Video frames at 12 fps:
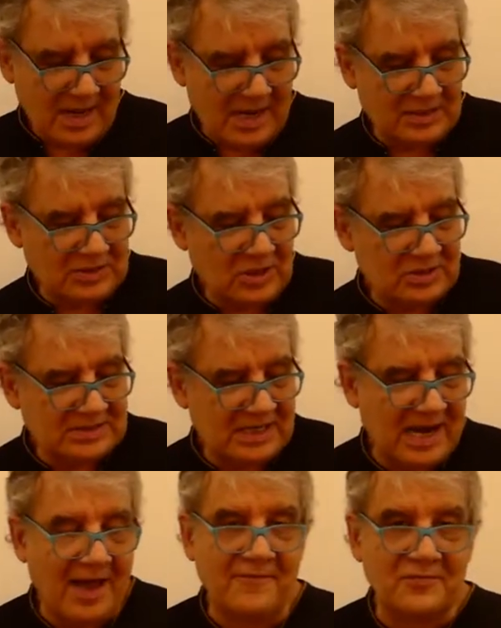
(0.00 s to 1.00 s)

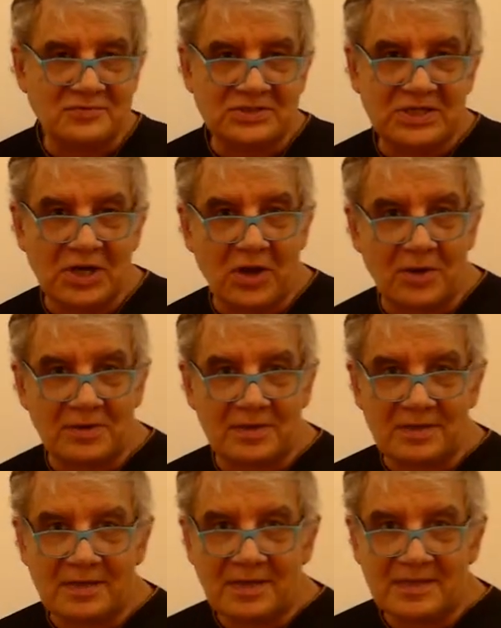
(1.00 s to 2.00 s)
Entonces la
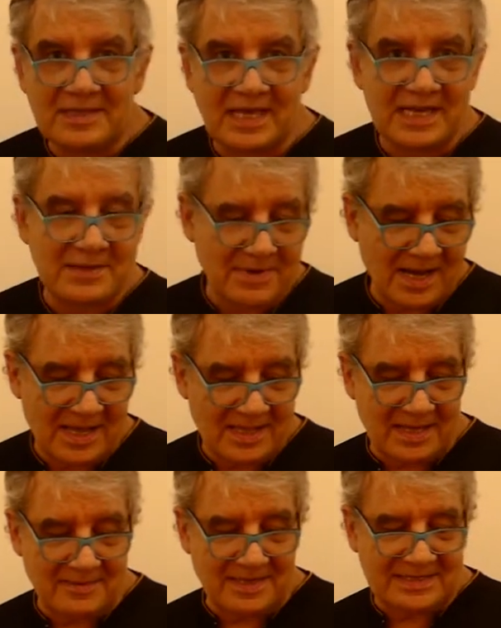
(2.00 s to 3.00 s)
función
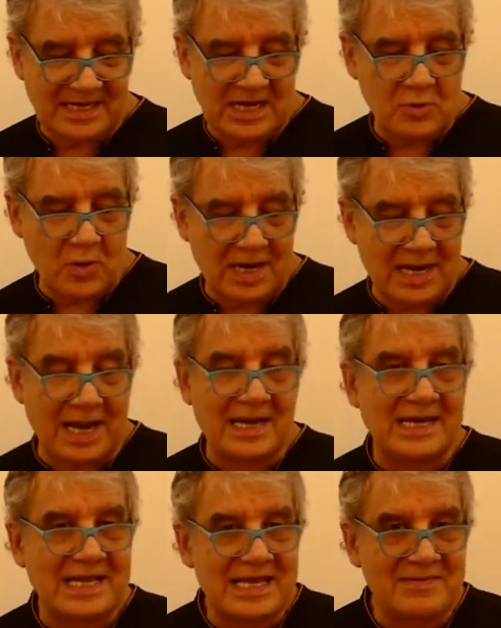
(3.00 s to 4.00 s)
derivada va a ser igual
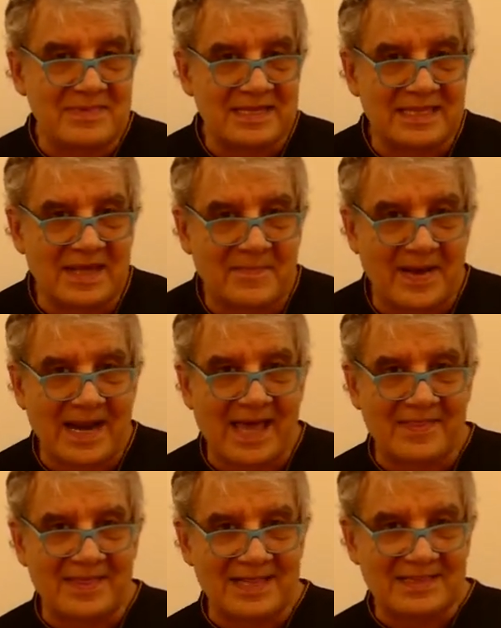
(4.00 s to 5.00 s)
al límite
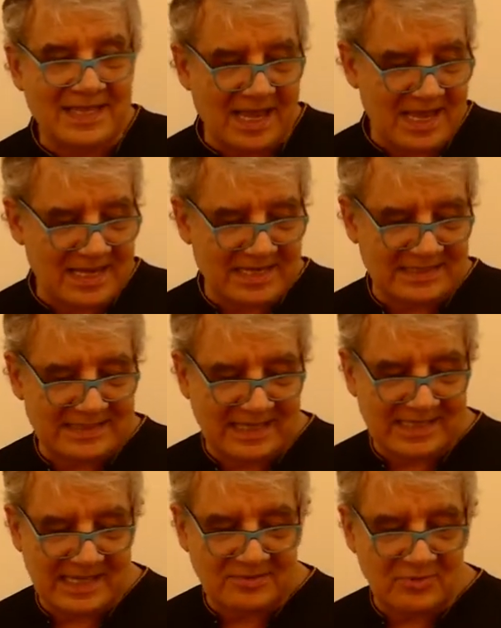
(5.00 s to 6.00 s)
para delta x
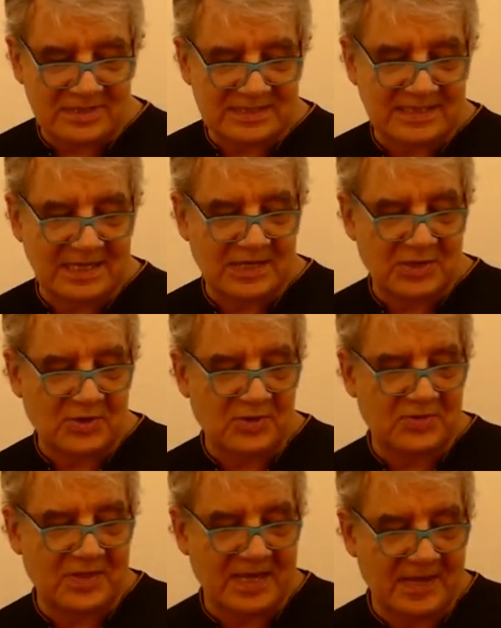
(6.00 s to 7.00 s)
tendiendo a
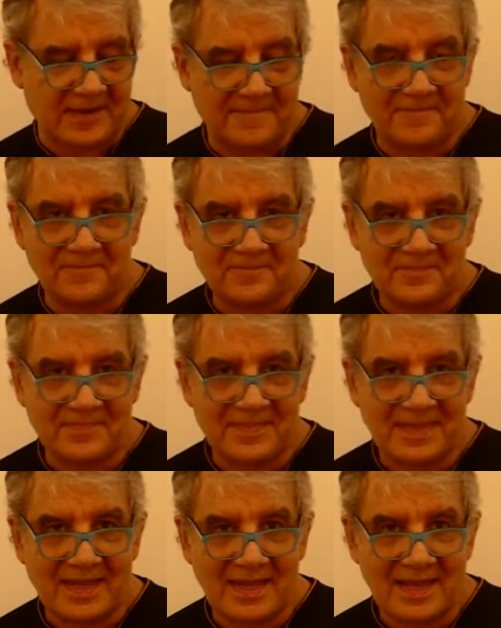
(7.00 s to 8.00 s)
0 de
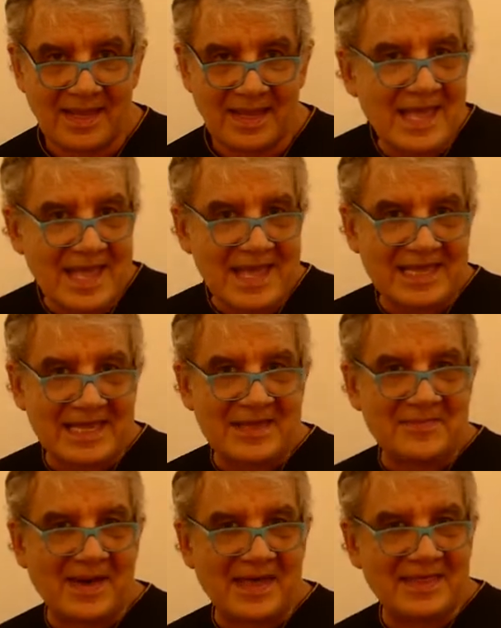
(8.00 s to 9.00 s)

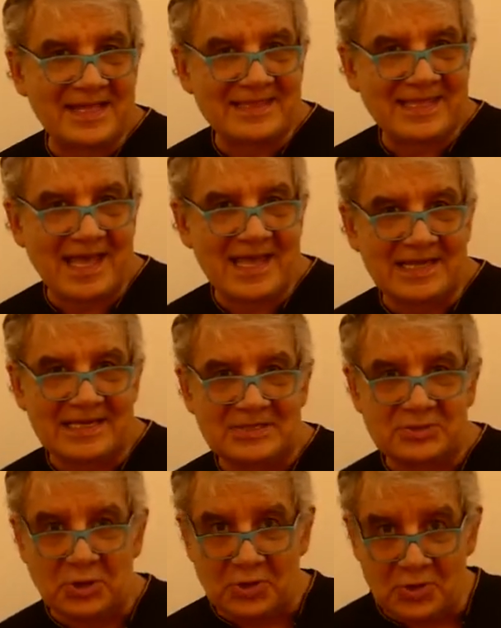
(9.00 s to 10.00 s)
x más delta
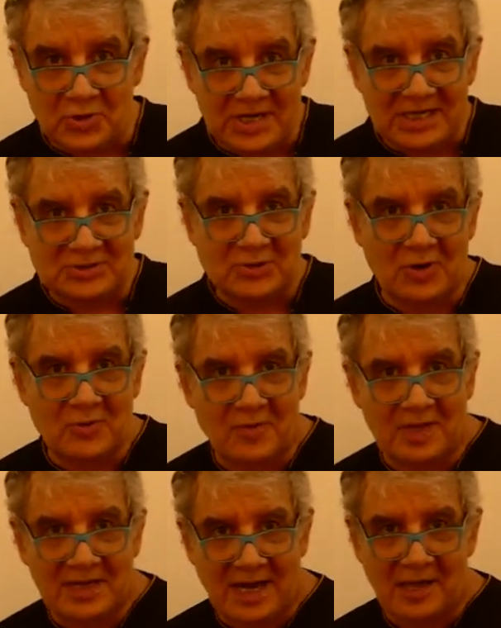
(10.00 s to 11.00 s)
x, todo eso al
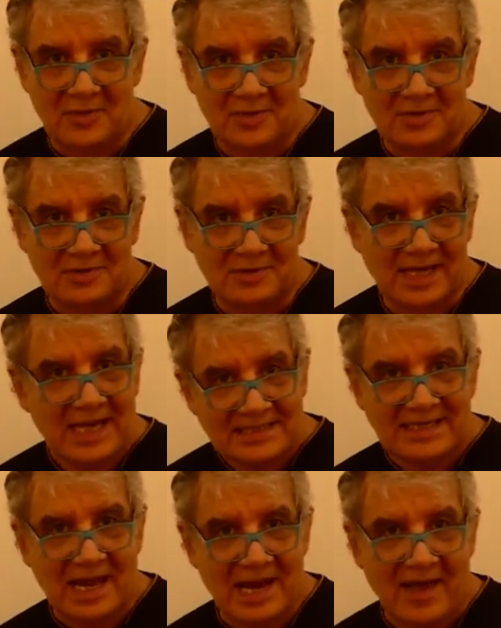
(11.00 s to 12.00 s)
cuadrado,
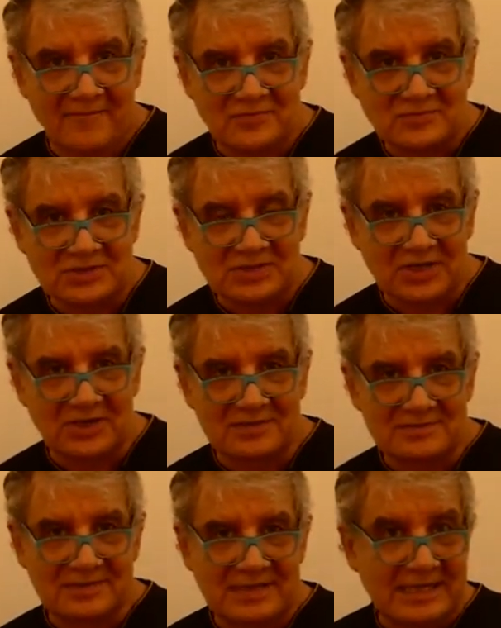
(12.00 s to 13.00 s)
esa es la
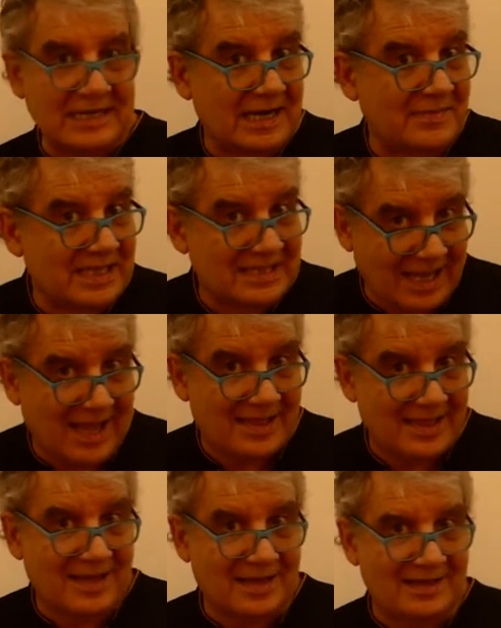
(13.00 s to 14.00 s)
función
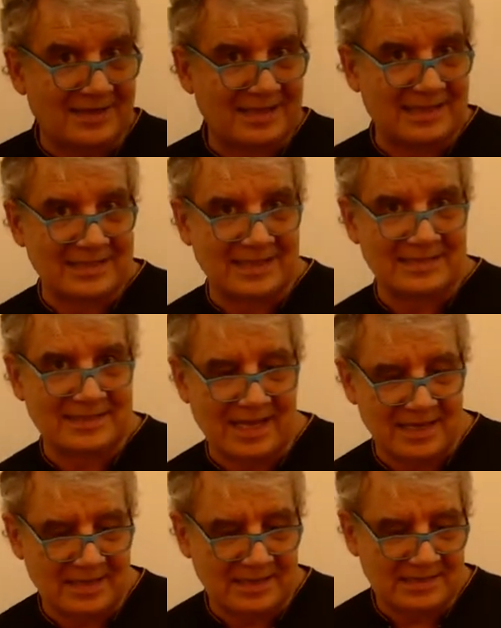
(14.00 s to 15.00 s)
incrementada en el
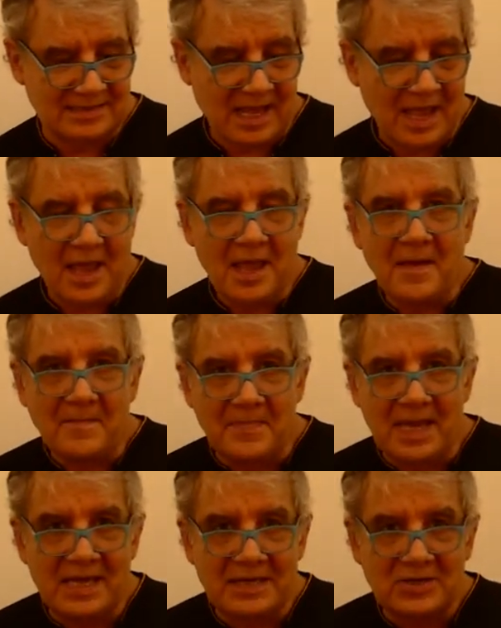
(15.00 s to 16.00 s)
delta x,
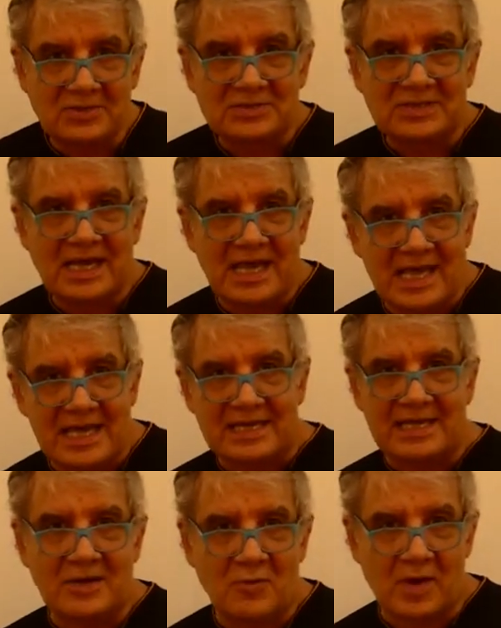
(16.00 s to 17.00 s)
menos
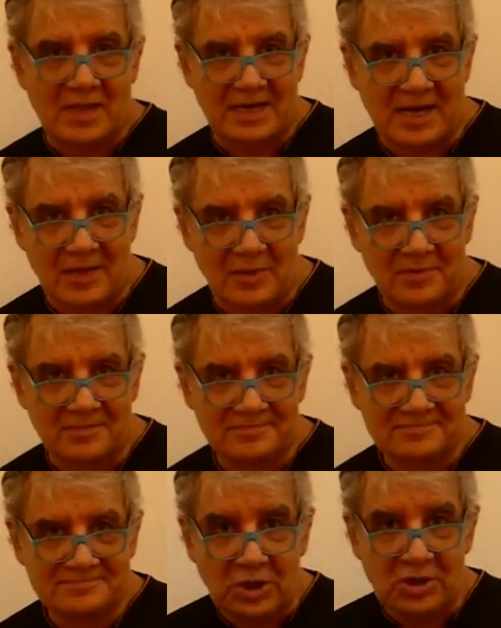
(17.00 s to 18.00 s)
x cuadrado,
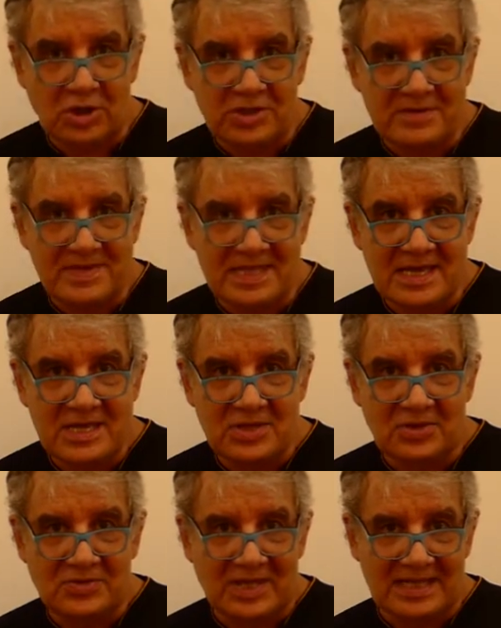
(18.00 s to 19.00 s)
todo
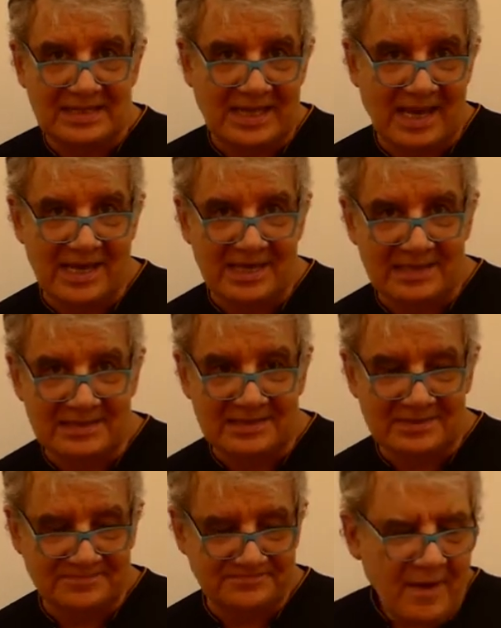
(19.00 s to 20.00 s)
dividido delta
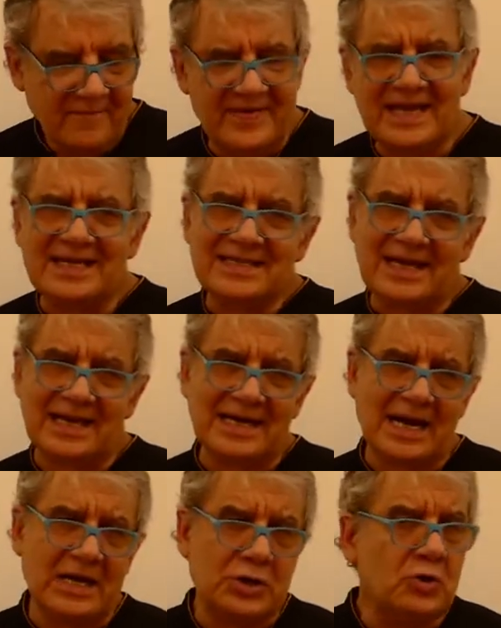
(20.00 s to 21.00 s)
x. Fíjate que
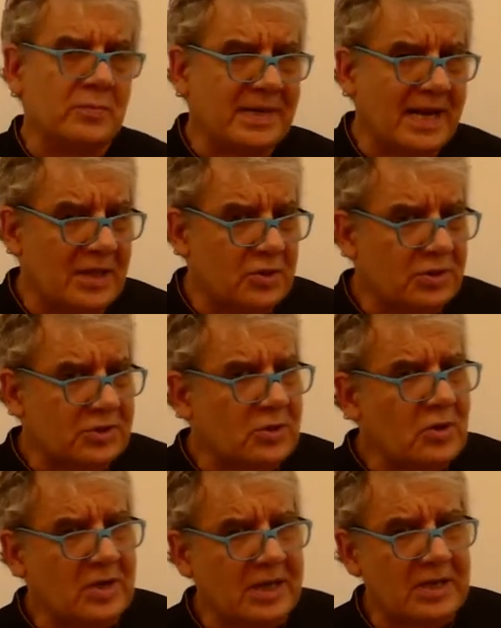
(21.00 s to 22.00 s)
en el numerador
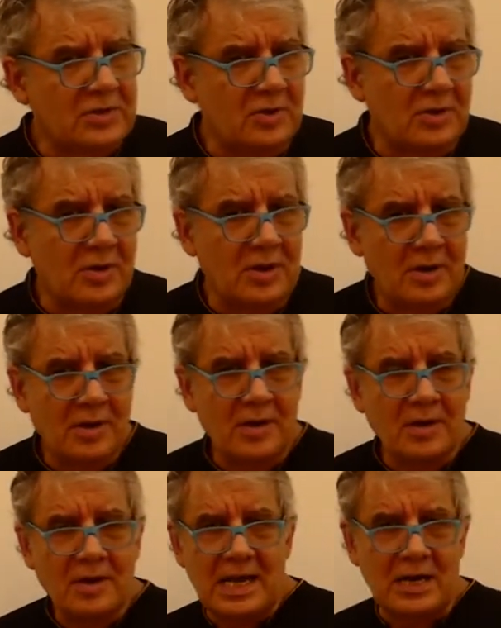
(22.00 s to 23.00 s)
nos quedó
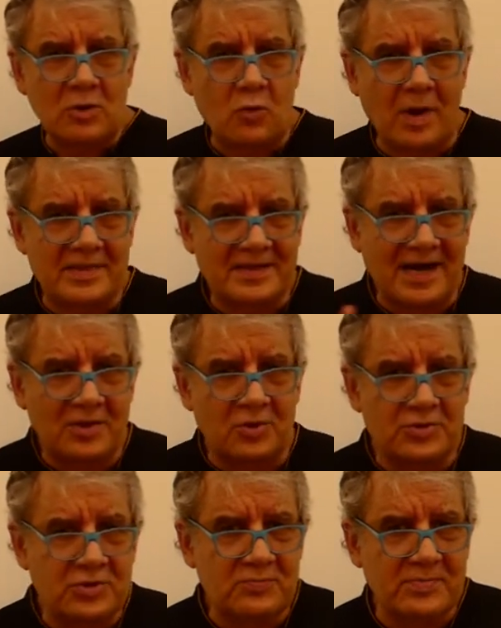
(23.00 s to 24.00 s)
el
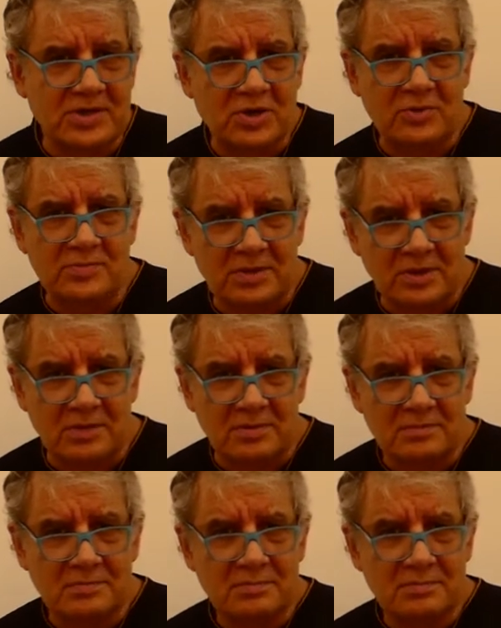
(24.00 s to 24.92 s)
cuadrado de un binomio.